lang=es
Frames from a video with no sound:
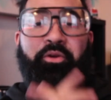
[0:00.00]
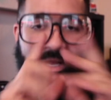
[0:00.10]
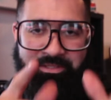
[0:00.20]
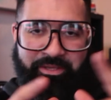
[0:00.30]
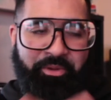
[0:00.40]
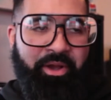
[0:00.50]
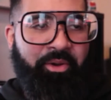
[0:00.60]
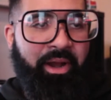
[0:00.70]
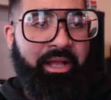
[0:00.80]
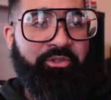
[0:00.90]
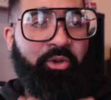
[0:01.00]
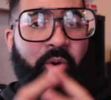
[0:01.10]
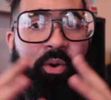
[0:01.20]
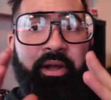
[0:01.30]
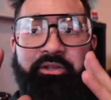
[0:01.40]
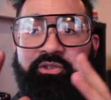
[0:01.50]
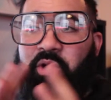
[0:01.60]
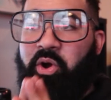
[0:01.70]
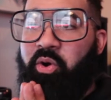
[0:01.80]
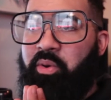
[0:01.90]
con caché voy ahora. So, el
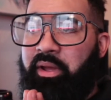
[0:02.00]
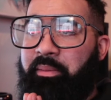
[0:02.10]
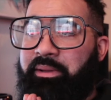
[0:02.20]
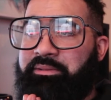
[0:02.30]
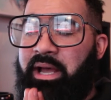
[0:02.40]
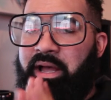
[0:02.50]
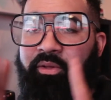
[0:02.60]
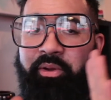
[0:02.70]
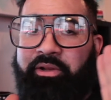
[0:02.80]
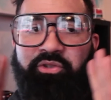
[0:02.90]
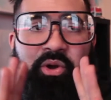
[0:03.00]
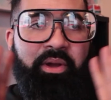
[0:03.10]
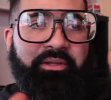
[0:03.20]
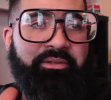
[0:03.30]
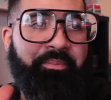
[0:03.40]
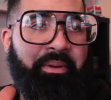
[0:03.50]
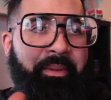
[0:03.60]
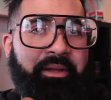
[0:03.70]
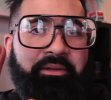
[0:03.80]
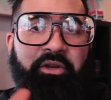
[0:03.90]
show es basado, el show es
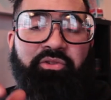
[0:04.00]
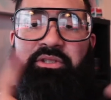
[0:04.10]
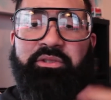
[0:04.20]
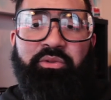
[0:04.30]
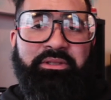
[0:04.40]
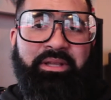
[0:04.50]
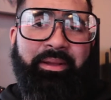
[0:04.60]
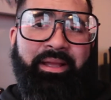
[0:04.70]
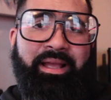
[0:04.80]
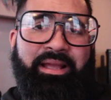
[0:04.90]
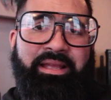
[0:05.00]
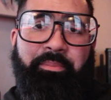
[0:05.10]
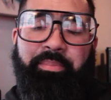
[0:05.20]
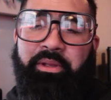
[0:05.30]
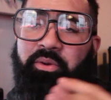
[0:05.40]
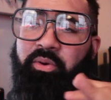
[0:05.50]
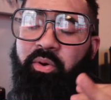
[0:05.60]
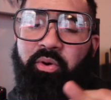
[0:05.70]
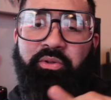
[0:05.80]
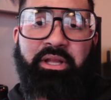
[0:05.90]
simplemente, no sé si usted sabe que en el
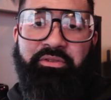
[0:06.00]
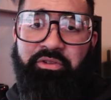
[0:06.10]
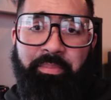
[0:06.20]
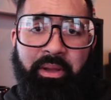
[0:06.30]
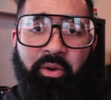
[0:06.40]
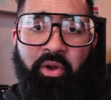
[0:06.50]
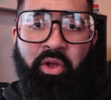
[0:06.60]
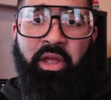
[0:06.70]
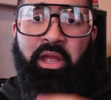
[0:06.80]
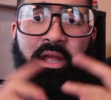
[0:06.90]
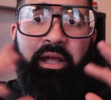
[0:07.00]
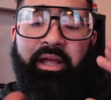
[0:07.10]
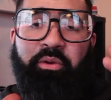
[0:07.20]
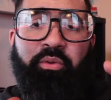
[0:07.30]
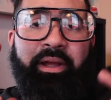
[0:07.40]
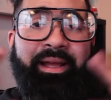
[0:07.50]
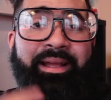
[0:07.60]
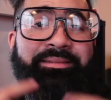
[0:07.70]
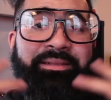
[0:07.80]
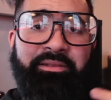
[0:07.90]
o Dave Chappelle es
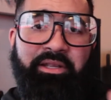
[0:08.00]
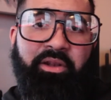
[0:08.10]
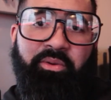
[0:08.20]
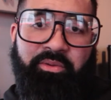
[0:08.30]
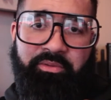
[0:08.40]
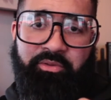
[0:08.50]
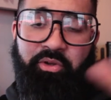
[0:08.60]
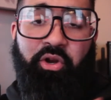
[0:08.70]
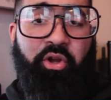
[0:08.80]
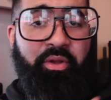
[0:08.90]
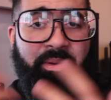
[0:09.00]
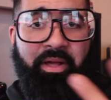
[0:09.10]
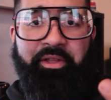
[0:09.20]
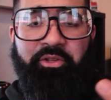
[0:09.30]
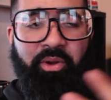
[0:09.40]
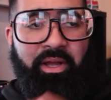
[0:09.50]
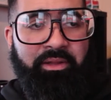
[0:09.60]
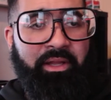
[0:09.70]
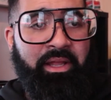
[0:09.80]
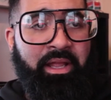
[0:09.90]
en ese estilo yo creo que yo hablaba de eso
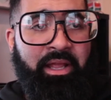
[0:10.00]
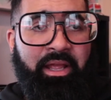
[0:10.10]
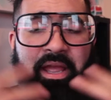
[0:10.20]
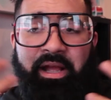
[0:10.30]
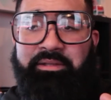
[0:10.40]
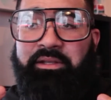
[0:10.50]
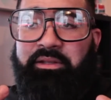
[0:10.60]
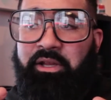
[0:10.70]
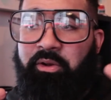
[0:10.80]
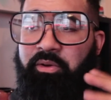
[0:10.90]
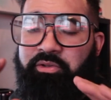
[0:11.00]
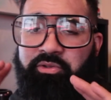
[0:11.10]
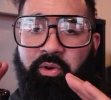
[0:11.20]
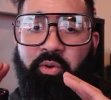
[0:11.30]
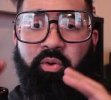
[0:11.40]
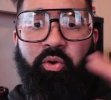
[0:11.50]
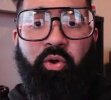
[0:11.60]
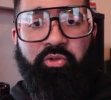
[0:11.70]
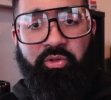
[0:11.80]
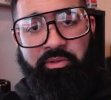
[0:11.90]
antes, en ese estilo, so,
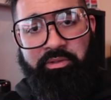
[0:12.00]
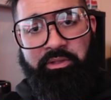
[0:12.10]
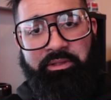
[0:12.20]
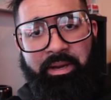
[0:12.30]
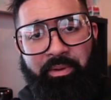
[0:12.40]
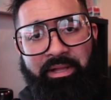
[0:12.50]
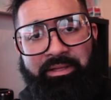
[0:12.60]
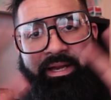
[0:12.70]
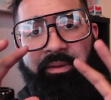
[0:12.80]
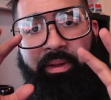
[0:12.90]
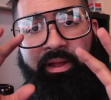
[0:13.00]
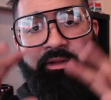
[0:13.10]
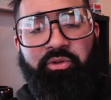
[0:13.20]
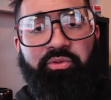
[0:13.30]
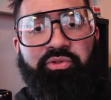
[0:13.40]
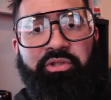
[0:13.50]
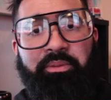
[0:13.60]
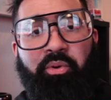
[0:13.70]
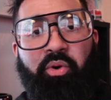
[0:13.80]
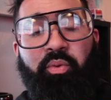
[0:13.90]
nosotros entramos a la tarima,
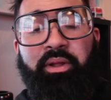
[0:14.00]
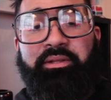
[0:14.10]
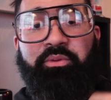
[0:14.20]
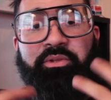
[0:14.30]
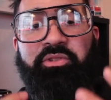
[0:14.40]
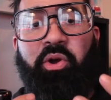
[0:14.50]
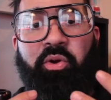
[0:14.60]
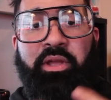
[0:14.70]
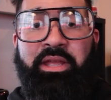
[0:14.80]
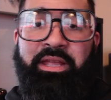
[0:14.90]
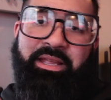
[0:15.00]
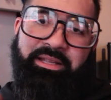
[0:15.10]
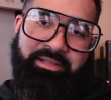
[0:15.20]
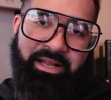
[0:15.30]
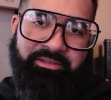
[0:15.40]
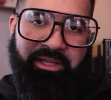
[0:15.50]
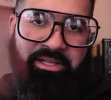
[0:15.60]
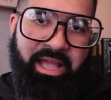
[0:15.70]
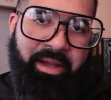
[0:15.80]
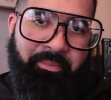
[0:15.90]
introducimos una situación y se la
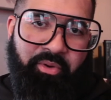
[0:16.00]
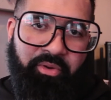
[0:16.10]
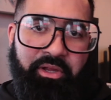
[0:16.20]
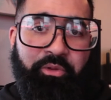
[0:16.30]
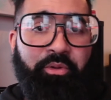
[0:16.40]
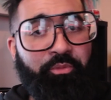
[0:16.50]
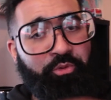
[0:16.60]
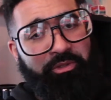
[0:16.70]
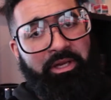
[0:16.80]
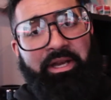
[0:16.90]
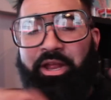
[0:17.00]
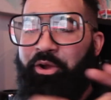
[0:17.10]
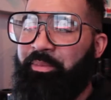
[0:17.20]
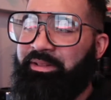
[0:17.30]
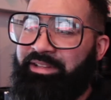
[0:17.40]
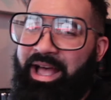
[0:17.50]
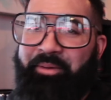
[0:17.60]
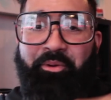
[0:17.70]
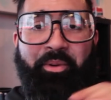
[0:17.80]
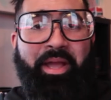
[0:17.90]
enseñamos y todo el mundo se ríe,
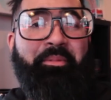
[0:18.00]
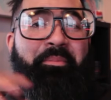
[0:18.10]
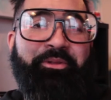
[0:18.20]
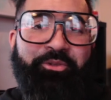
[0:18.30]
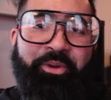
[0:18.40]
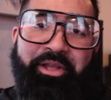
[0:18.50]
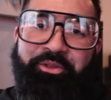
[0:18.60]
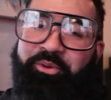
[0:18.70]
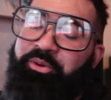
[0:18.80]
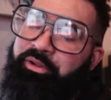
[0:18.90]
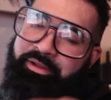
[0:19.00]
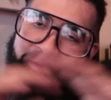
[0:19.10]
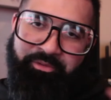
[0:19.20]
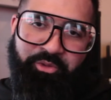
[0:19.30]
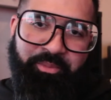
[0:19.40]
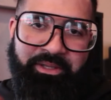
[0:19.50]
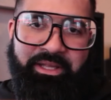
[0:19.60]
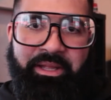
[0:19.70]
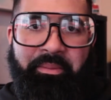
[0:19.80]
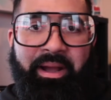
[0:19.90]
comentamos, güey, me pasó esto, tú me
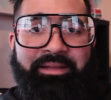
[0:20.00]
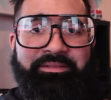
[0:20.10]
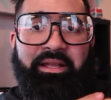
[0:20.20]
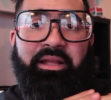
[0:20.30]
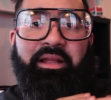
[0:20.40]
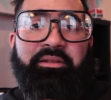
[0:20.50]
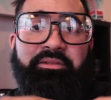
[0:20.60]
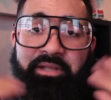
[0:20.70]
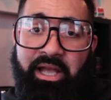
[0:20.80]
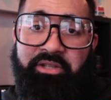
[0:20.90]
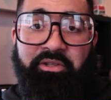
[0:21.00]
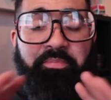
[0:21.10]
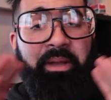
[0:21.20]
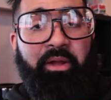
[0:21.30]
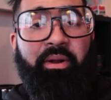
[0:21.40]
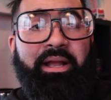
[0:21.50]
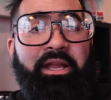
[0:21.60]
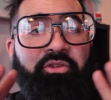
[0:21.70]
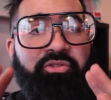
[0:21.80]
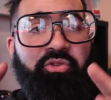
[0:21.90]
entiendes, van a hacer sketches, pero
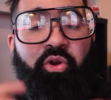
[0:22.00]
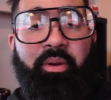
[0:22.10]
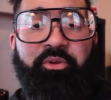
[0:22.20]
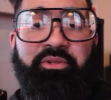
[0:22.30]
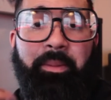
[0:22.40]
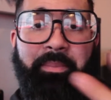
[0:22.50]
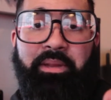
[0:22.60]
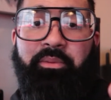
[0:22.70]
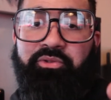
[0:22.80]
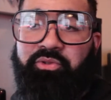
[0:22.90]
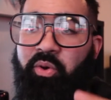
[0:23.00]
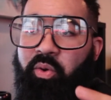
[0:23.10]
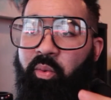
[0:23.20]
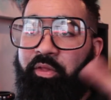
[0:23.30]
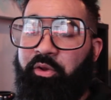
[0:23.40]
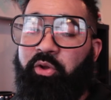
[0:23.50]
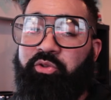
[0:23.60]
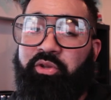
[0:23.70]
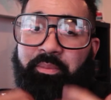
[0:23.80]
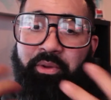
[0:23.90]
aquí nosotros lo vamos en vivo, so, cuando
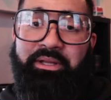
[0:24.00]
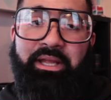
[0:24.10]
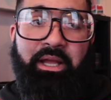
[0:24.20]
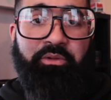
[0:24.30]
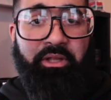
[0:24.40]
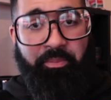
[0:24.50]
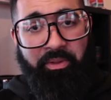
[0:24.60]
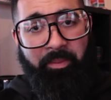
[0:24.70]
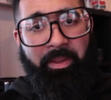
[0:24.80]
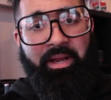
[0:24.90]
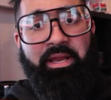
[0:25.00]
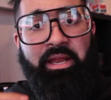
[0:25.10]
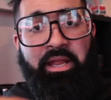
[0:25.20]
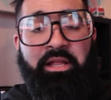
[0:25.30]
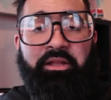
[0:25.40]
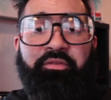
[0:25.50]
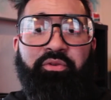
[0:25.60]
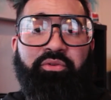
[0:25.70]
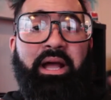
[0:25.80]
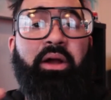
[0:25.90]
nosotros demos el día, ustedes pueden venir,
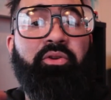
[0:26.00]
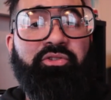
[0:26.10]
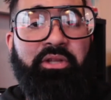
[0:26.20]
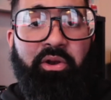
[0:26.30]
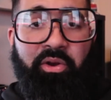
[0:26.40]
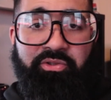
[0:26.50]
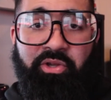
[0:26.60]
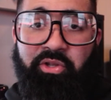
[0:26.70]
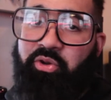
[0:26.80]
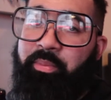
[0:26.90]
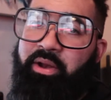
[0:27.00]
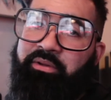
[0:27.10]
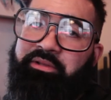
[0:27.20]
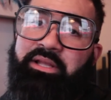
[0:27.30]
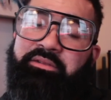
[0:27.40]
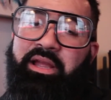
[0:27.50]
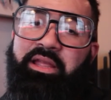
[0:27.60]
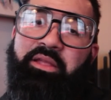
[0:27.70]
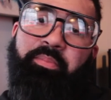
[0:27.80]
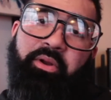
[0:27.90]
disfrutar, conocernos a nosotros, ver los sketches
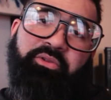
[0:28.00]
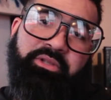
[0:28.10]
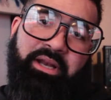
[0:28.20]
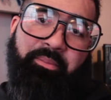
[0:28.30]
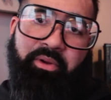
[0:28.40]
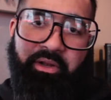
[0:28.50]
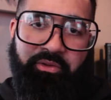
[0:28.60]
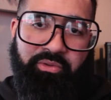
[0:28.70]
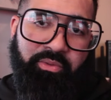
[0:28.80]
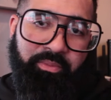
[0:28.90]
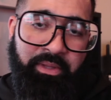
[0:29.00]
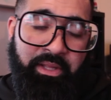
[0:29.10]
ahí, después lo tiramos en YouTube.